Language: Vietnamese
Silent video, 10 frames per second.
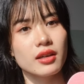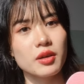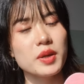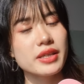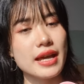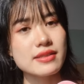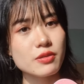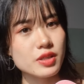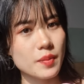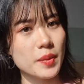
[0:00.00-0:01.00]
cái mức giá
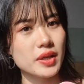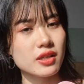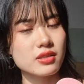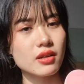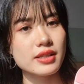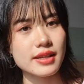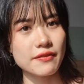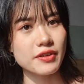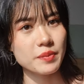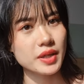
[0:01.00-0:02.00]
630 nghìn cho cái
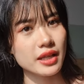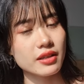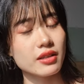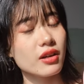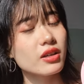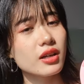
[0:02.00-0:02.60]
sản phẩm này thì nó